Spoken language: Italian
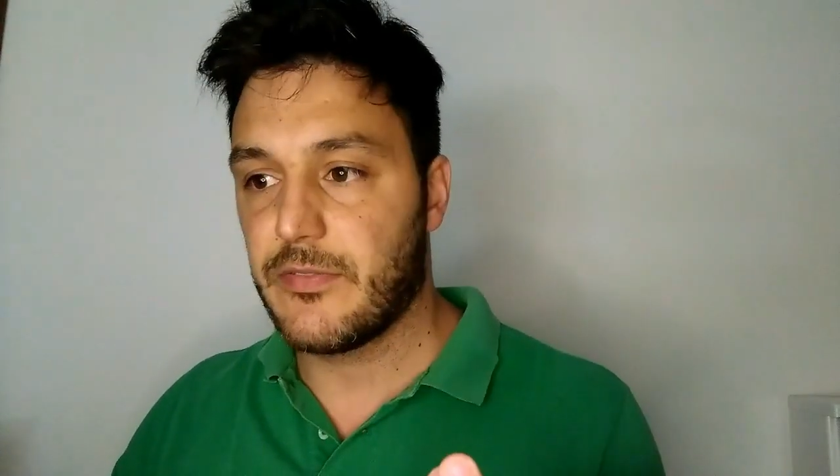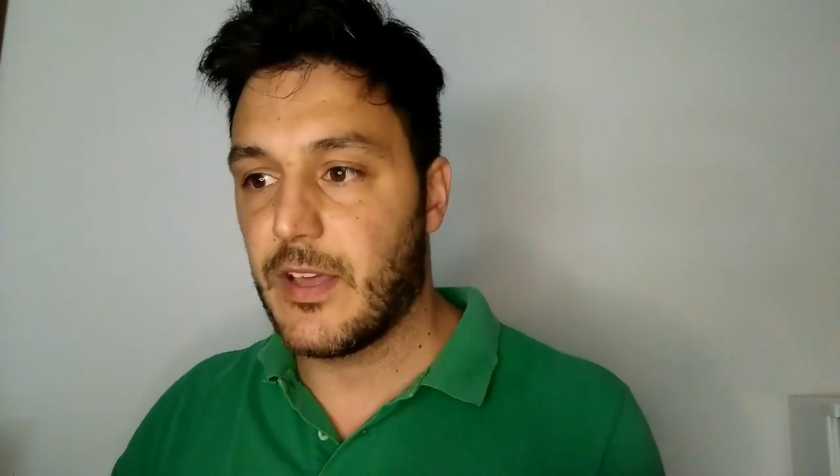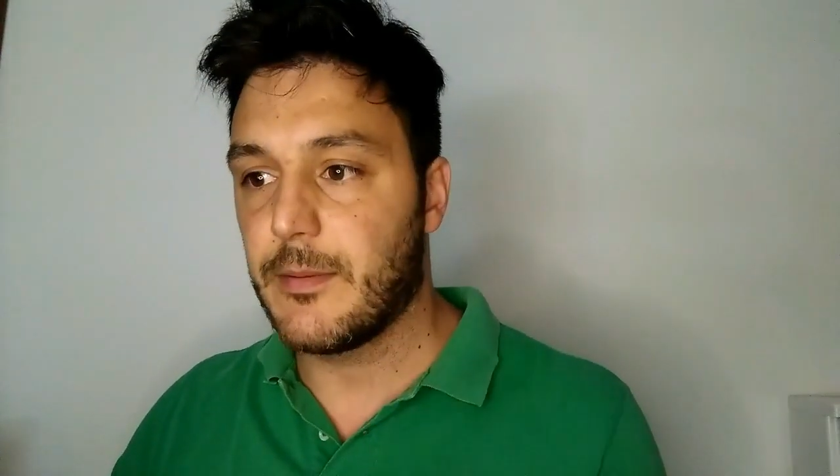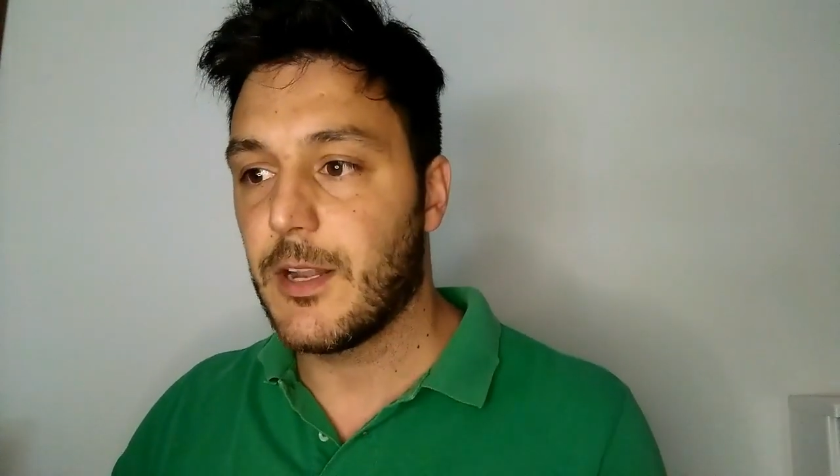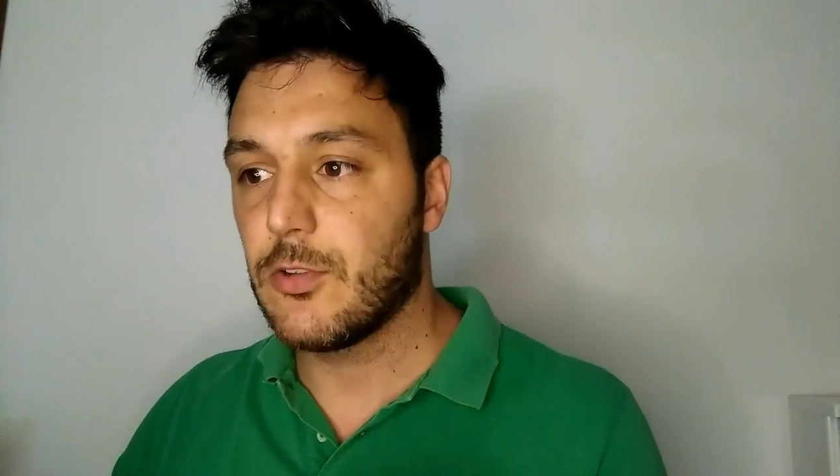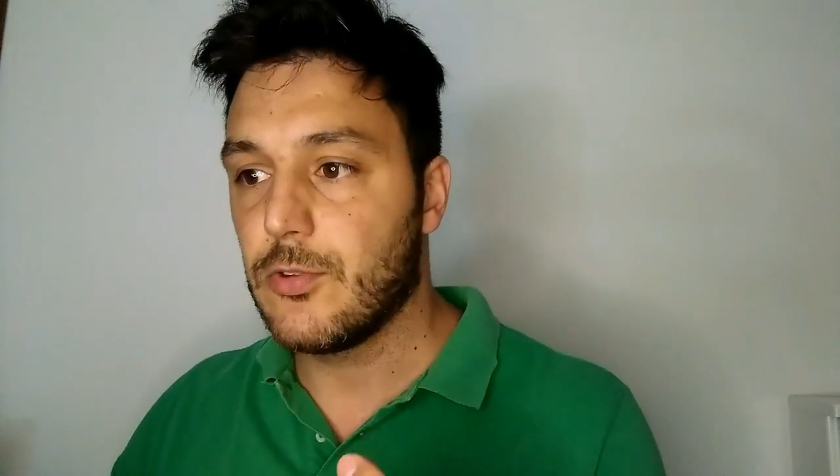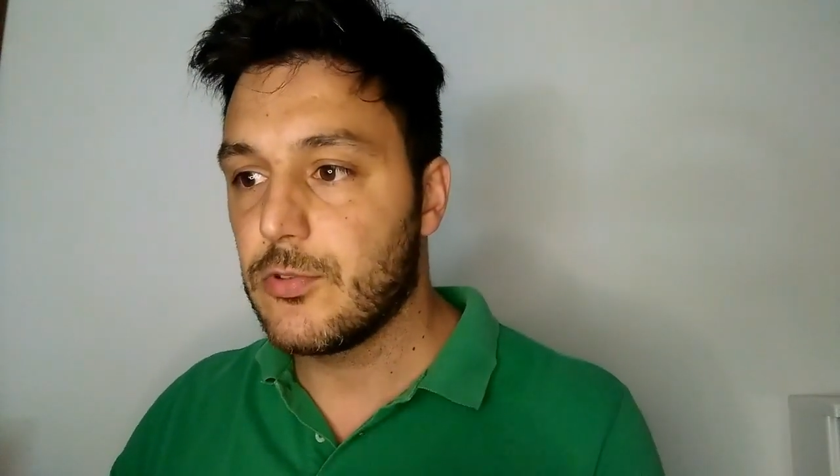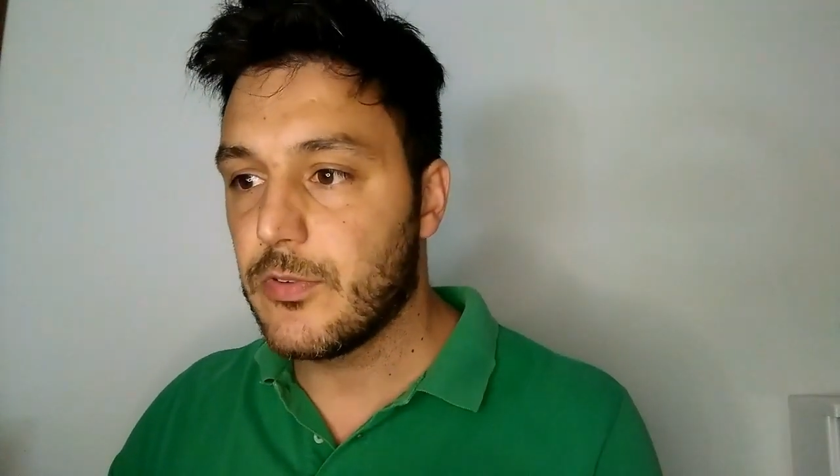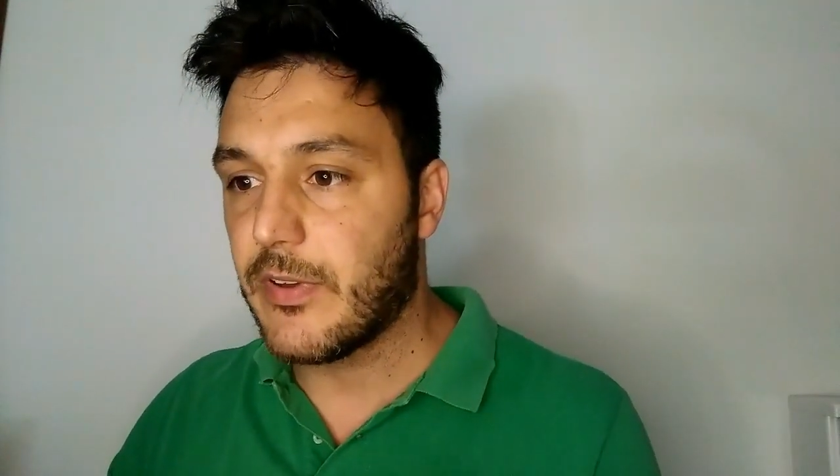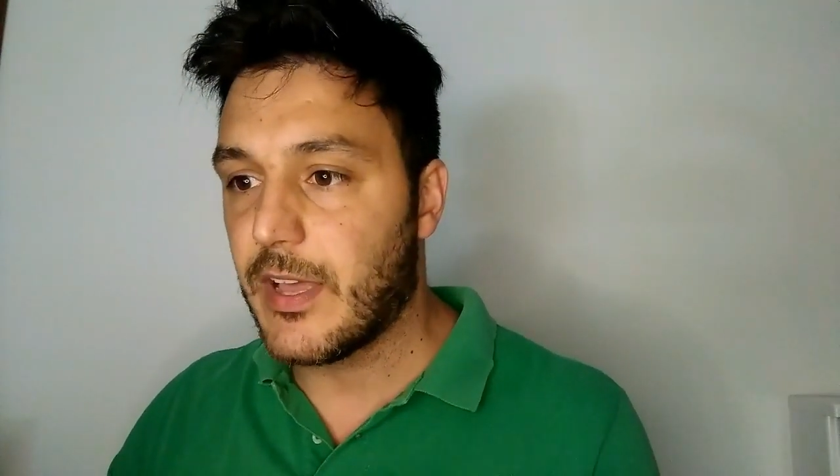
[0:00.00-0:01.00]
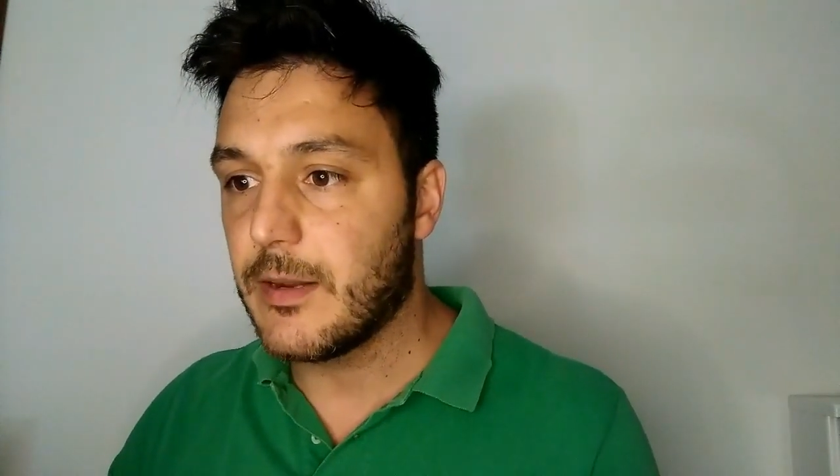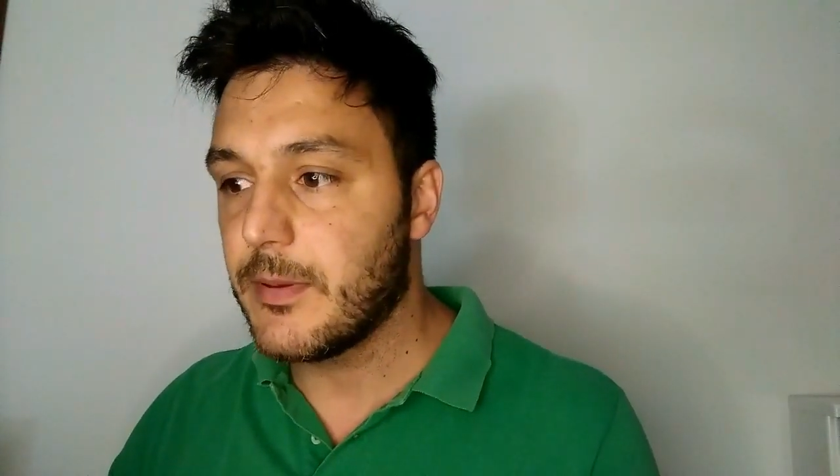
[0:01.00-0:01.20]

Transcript: da fare ma l'ho dovuto fare